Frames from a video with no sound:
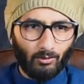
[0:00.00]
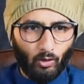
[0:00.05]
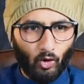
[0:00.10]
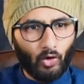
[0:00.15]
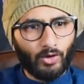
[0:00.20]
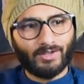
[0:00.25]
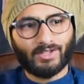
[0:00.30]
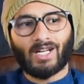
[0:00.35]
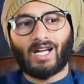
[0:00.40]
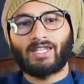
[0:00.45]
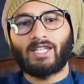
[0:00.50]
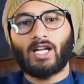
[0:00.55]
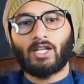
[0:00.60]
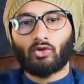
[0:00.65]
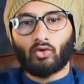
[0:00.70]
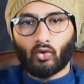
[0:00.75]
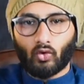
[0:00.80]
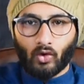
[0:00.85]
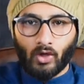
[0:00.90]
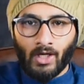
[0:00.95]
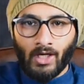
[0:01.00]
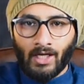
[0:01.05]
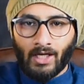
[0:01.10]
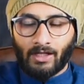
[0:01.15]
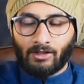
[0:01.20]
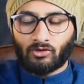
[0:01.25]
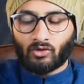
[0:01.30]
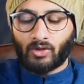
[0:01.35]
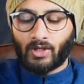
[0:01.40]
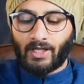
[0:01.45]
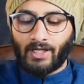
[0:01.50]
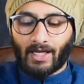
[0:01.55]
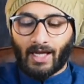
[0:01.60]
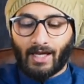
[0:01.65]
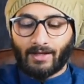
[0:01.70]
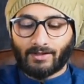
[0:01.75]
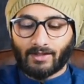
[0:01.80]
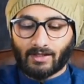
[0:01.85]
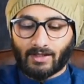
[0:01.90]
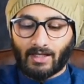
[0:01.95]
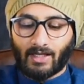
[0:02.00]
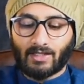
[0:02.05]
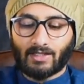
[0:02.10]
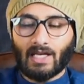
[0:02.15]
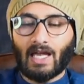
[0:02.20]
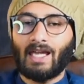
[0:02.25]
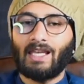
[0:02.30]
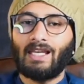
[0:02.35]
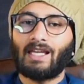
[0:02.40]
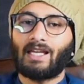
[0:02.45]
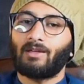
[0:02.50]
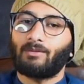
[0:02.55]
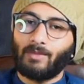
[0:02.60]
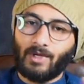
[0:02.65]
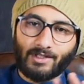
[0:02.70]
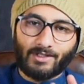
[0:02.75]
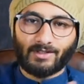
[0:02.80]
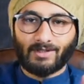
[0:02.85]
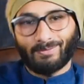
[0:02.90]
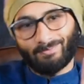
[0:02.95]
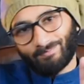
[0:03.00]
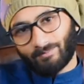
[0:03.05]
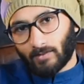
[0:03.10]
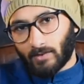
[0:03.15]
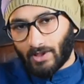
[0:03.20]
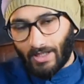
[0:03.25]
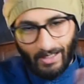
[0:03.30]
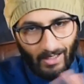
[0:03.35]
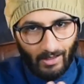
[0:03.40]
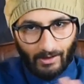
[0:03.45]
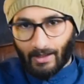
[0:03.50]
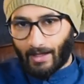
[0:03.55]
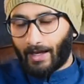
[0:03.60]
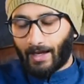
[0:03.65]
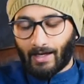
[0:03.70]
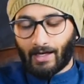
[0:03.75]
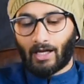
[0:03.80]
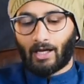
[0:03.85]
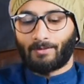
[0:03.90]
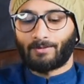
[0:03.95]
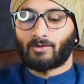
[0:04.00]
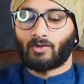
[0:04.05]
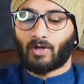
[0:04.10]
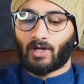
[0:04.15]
बहुत ज़्यादा तो इसको इसको तो नहीं कह सकते अच्छा है लेकिन बस चलाता है गेम्स